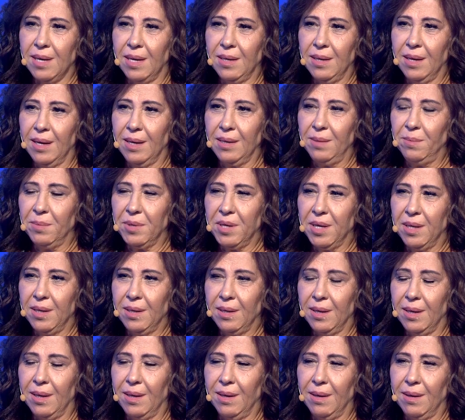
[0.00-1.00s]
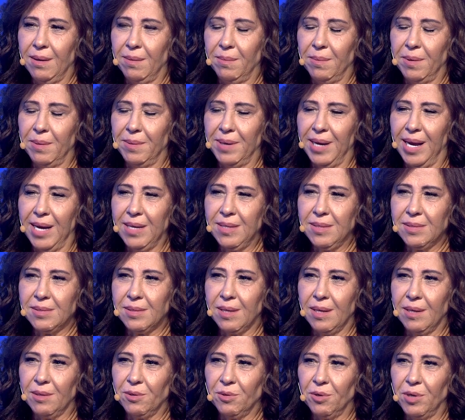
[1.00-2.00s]
انا يمكن آه، بالعكس
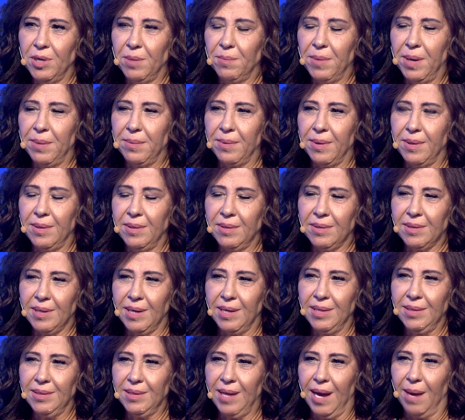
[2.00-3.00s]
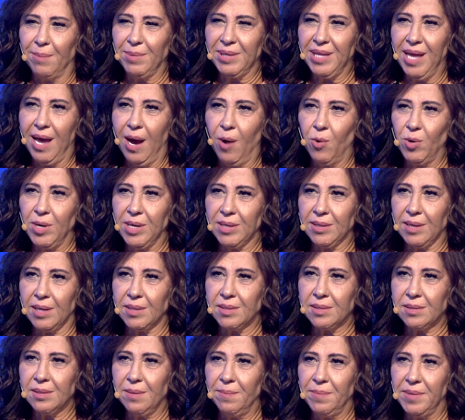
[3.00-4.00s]
توني ما انت عم تحاول
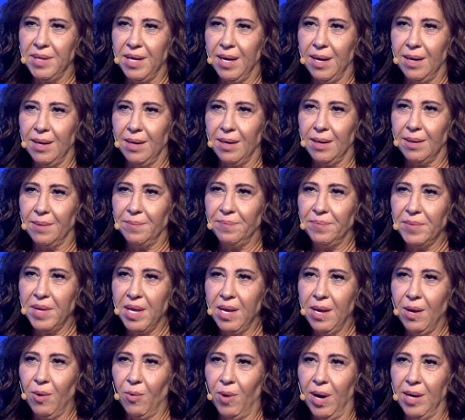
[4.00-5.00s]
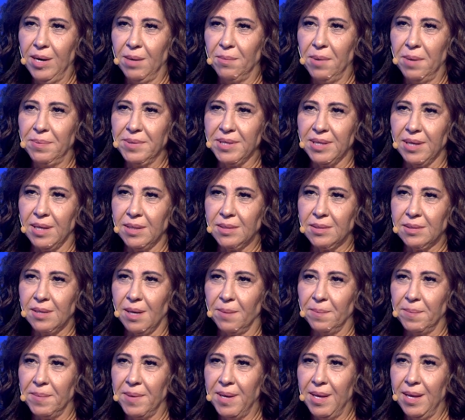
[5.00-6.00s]
تقسمني هلا وانا ما
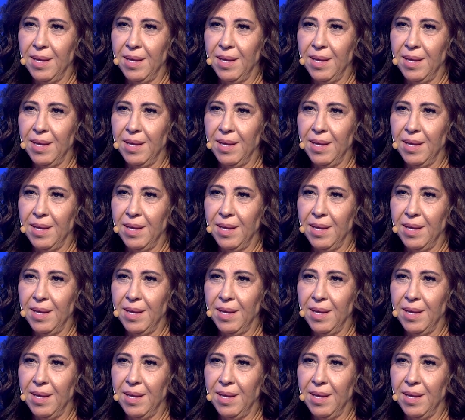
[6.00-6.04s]
بتقسم